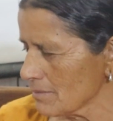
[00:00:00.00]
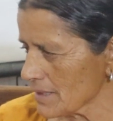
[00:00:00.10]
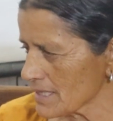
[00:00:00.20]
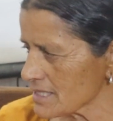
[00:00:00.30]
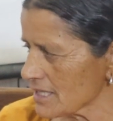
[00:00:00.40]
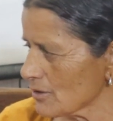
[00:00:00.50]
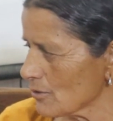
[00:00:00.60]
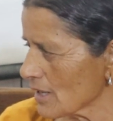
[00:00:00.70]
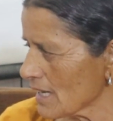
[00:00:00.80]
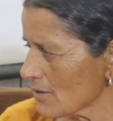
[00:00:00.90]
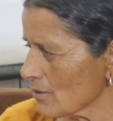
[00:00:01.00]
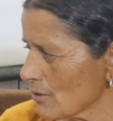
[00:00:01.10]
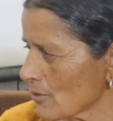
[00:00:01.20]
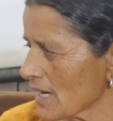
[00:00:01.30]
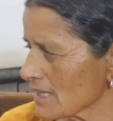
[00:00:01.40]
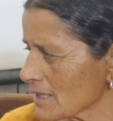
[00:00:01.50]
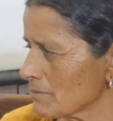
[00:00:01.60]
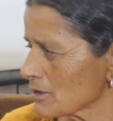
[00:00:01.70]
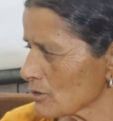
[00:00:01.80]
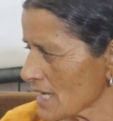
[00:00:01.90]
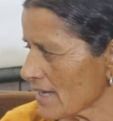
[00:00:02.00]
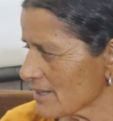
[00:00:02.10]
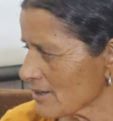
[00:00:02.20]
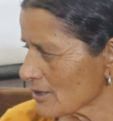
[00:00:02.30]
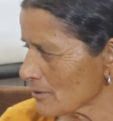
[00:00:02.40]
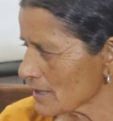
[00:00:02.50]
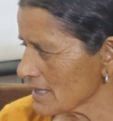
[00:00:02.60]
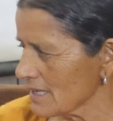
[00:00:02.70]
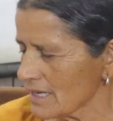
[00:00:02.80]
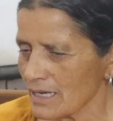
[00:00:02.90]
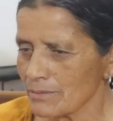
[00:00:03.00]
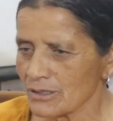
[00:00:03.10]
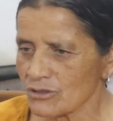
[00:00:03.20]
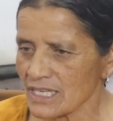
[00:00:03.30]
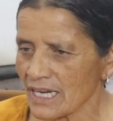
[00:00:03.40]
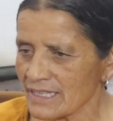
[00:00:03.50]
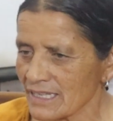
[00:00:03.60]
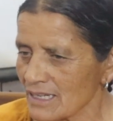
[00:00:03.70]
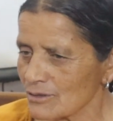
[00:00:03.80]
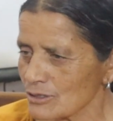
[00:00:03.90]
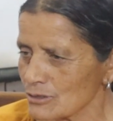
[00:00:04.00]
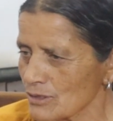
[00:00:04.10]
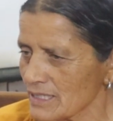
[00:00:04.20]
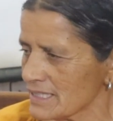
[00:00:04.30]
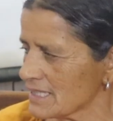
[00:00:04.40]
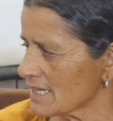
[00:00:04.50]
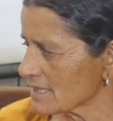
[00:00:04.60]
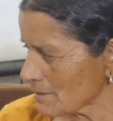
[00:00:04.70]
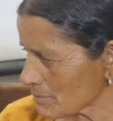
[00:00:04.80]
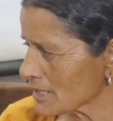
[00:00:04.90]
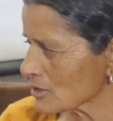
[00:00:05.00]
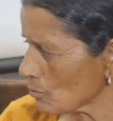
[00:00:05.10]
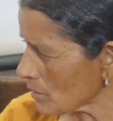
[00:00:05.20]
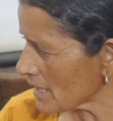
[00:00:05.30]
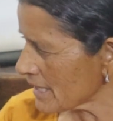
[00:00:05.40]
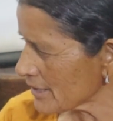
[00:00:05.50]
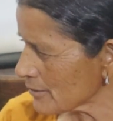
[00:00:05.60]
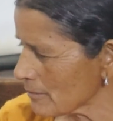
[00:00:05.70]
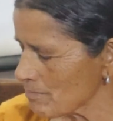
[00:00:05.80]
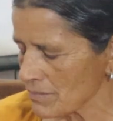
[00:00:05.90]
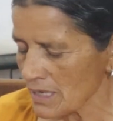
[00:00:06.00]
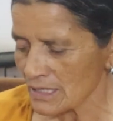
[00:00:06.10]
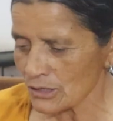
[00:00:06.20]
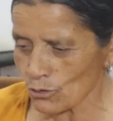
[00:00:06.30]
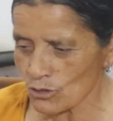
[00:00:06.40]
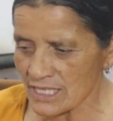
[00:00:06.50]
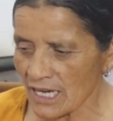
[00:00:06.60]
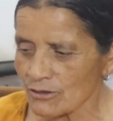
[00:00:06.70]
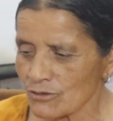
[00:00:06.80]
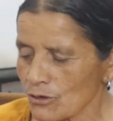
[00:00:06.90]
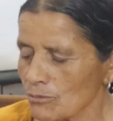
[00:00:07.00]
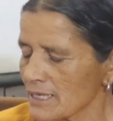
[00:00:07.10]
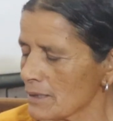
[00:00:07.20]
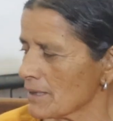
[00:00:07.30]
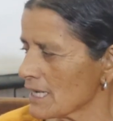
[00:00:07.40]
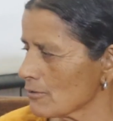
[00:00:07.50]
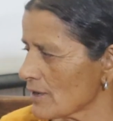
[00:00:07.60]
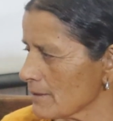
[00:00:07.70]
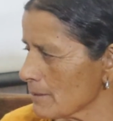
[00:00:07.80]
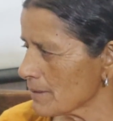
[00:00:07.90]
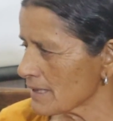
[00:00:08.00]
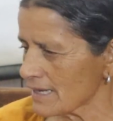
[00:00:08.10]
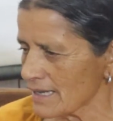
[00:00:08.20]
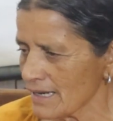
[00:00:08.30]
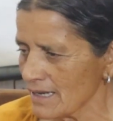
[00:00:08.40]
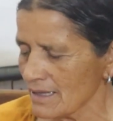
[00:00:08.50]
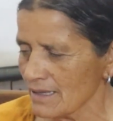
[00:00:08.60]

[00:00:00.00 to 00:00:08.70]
परिचय होगा वो होगा तभी तो शादी करोगे अभी तो शादी का कुछ वही नहीं है तब तक तो पढ़ने दो दो साल उनको मैंने बालवाड़ी में पढ़ाया